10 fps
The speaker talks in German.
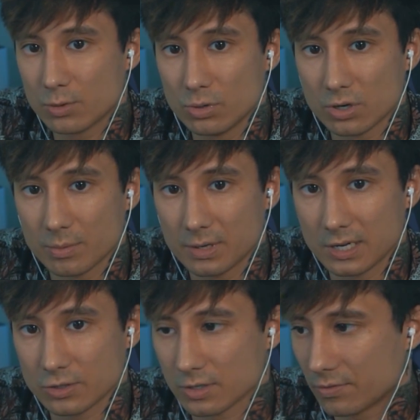coole
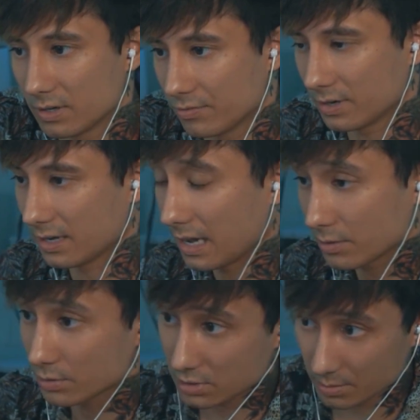Compilation auf jeden Fall.
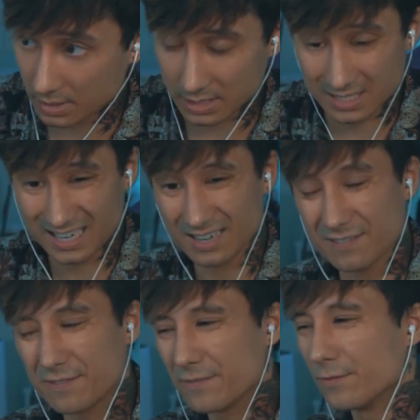Hat uns nochmal gezeigt,
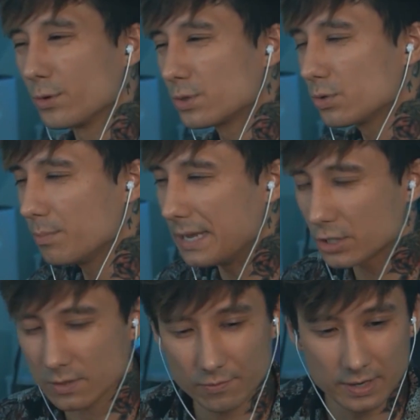wozu
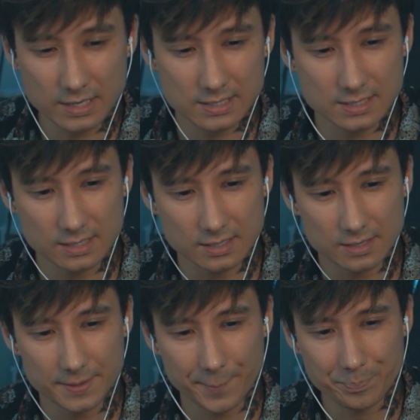Menschen fähig sind.
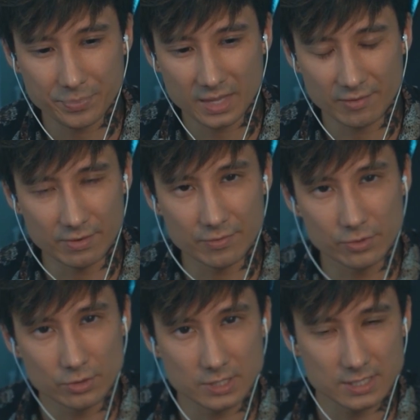Wir
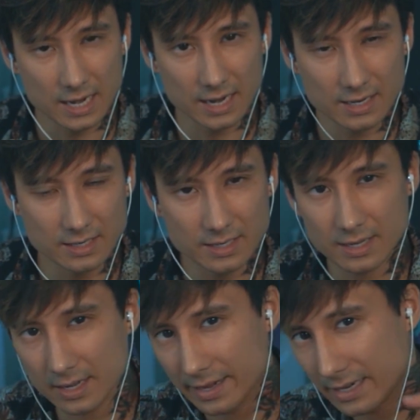fühlen uns jetzt alle
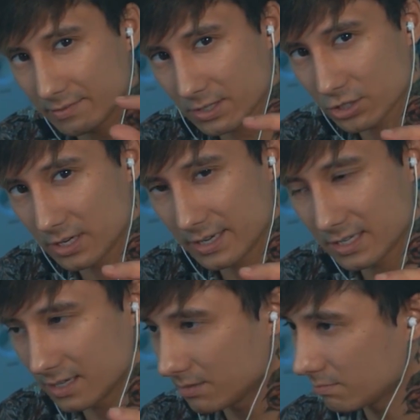etwas
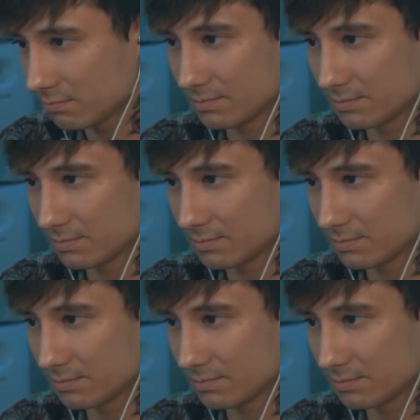schlechter.